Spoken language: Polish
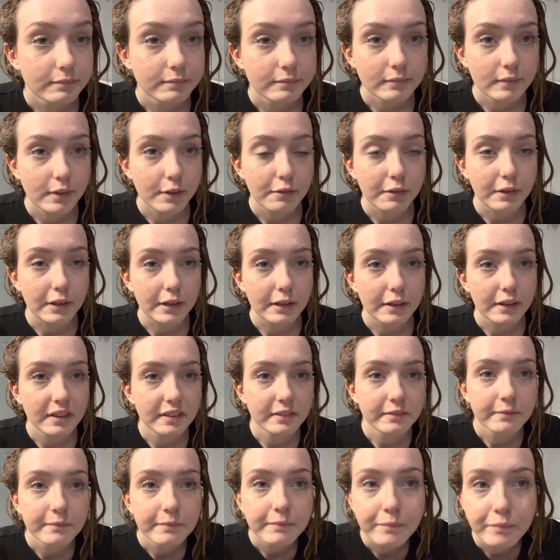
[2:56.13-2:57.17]
Nie
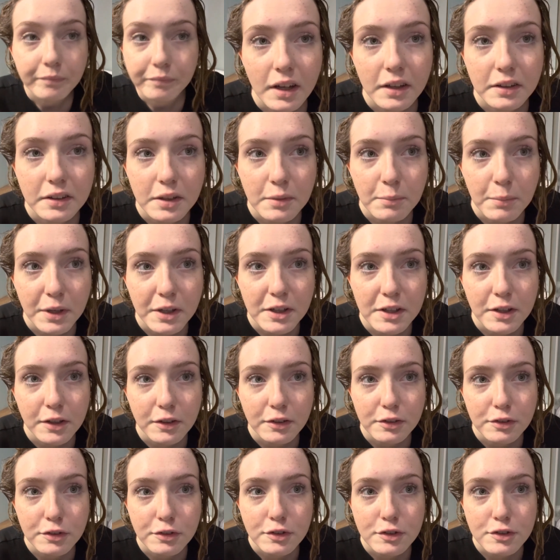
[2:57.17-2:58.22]
fajnie. A ten
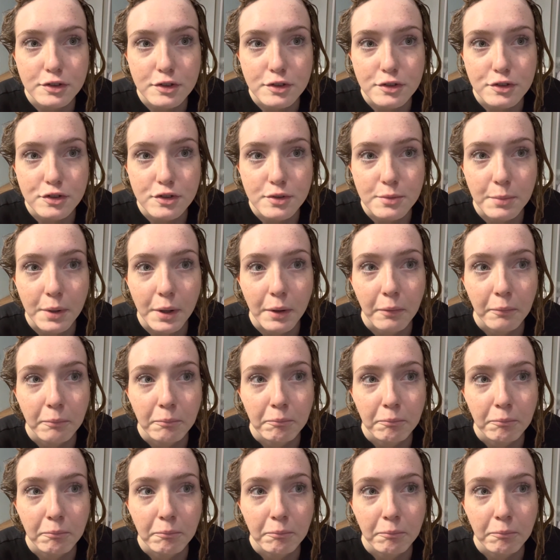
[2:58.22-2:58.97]
makijaż jeszcze się trzyma.